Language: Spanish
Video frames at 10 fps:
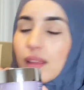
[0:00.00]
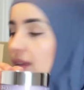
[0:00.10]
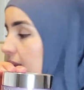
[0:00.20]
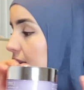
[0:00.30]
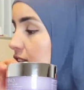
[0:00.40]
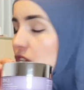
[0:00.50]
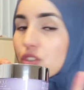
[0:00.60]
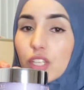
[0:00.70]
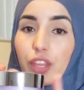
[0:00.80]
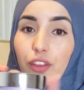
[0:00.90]
Eh, este lo
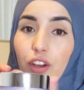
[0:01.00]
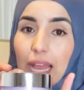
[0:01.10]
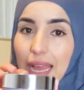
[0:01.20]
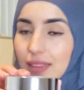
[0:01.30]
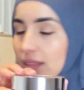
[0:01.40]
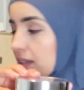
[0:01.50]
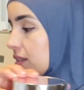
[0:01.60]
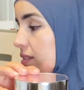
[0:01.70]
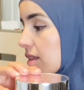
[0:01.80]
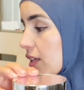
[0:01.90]
utilizo
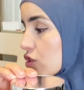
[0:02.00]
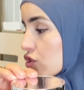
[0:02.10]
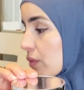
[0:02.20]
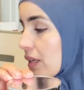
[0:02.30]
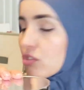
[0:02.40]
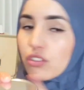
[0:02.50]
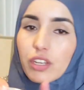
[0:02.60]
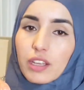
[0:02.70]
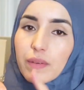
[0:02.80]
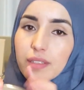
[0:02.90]
antes de esto, ¿vale? Esto
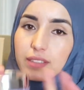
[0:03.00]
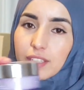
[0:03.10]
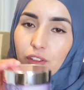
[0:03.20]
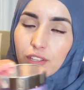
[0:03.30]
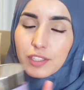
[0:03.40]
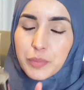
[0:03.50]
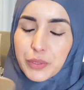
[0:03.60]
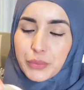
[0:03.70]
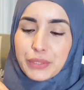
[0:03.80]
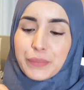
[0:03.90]
tiene que haber enseñado antes,
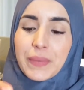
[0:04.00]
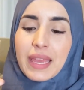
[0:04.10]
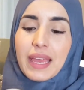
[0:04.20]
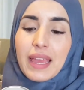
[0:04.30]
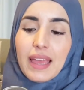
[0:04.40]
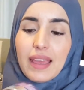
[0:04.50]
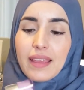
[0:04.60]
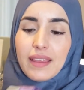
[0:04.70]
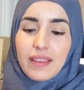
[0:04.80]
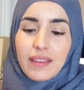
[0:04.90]
pero bueno.
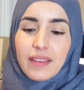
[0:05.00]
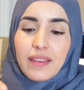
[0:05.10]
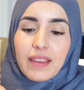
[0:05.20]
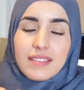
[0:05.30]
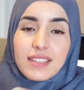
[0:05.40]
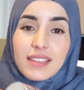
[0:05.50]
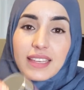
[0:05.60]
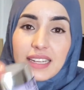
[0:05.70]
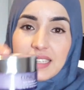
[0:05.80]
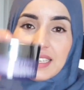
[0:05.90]
Eh, este es
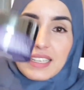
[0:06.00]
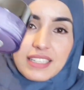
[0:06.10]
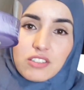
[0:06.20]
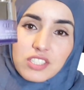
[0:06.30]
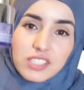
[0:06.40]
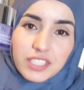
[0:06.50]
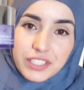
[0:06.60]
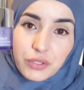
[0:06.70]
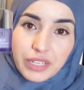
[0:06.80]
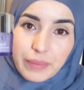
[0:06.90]
de Clinique, que ya os
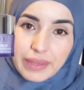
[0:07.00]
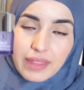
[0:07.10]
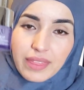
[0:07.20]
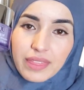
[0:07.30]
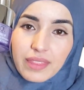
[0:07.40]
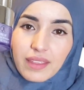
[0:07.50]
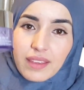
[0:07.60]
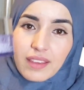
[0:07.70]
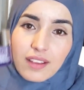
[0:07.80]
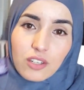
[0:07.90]
enseñé una vez.
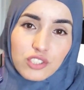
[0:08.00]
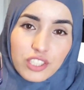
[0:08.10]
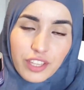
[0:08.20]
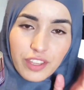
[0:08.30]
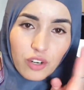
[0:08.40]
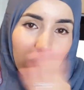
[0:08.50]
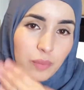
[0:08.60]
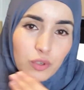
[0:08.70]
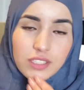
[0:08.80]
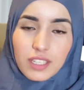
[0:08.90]
Eh, os hice una
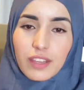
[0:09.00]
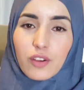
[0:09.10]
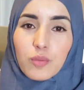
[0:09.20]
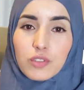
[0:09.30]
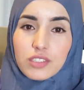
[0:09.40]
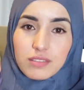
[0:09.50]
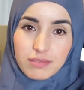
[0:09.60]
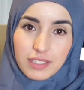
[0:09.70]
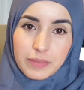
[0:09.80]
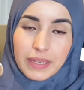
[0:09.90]
muestra de cómo
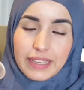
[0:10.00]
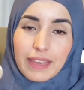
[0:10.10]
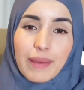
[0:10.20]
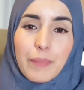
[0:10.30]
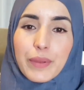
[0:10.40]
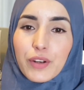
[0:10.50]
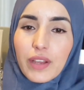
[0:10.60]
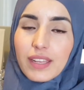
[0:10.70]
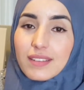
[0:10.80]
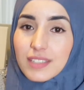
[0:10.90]
se desmaquillaba, pero
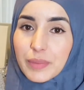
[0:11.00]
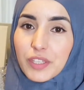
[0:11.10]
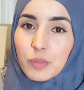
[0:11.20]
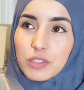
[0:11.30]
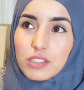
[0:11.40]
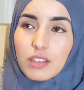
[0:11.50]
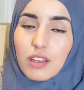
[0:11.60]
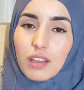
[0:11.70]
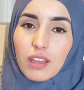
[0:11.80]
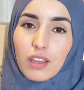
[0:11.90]
en ese vídeo pues
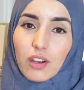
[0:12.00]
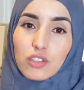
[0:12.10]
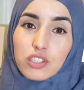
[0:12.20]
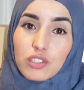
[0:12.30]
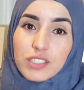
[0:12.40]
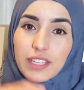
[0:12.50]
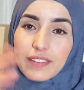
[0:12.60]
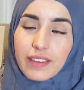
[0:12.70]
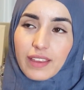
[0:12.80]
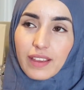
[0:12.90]
os lo
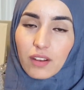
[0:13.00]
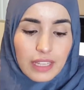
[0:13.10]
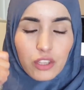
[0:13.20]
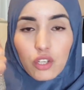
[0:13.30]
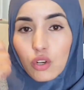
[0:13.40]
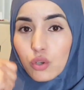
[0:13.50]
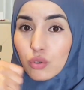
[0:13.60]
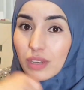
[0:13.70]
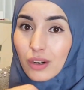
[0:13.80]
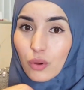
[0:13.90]
enseñé dándolo con
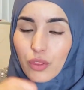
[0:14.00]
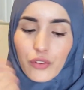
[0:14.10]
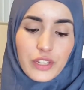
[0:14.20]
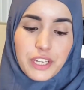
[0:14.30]
un algodón.